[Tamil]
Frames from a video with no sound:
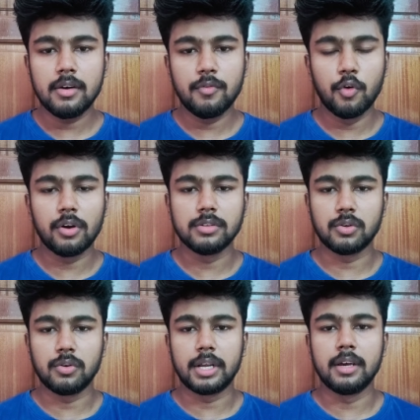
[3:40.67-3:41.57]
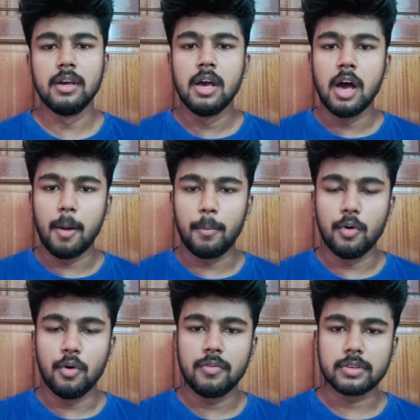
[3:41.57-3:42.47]
ஃபோர் ஹவர்ஸ் சொல்லிட்டேன்
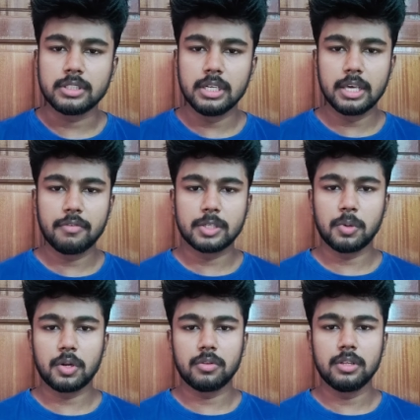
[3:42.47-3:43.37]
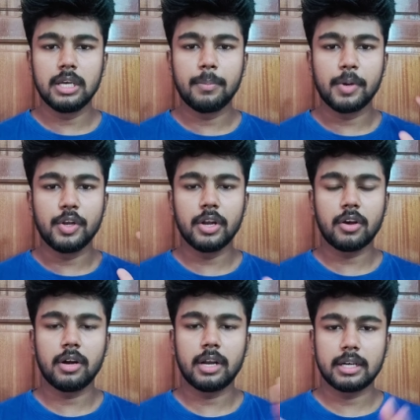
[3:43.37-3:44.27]
அப்போது ஃபஸ்ட்டு நீங்கள் ஃபிக்ஸ் பண்ணுறது வந்து இப்போ இந்தியன்
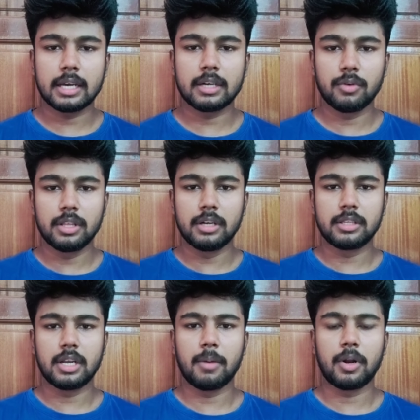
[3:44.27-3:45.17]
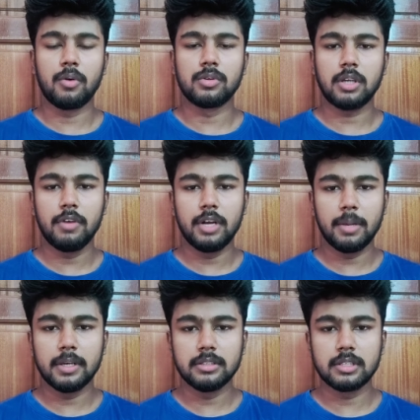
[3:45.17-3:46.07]
கான்டாக்ட் ஆக்ட்னு ஒரு இது எடுத்துக்கிட்டே அப்படின்னா ஒரு செவன்ட்டி
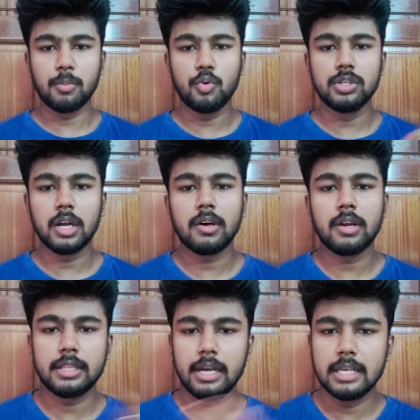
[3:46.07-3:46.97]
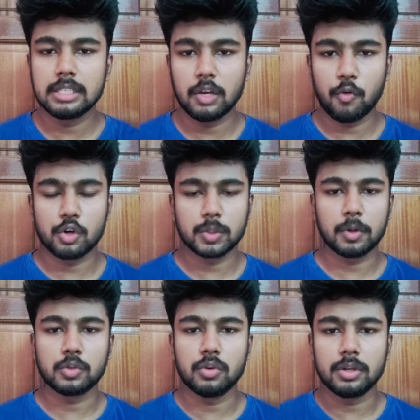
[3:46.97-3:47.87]
பேஜஸை முடிஞ்ச அளவுக்கு நான் த்ரீ டேஸில் ஃபோக்கஸ்
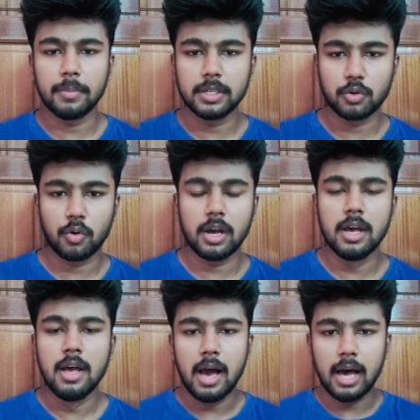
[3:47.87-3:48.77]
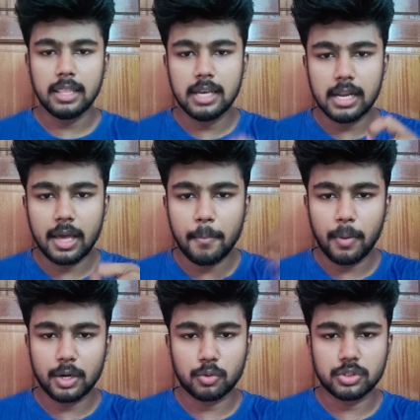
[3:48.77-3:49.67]
பண்ணணும்னு சொல்லிட்டு படிச்சுக்கோங்க அதில் நான்
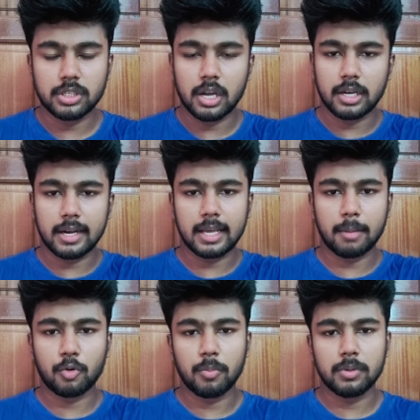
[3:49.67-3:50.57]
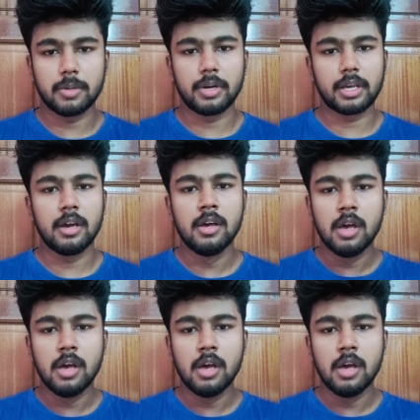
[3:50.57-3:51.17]
இம்பார்ட்டன்ட் கொஸ்டின் நான் டெலகிராம் குரூப்பில் சென்ட் பண்ணிருக்கேன்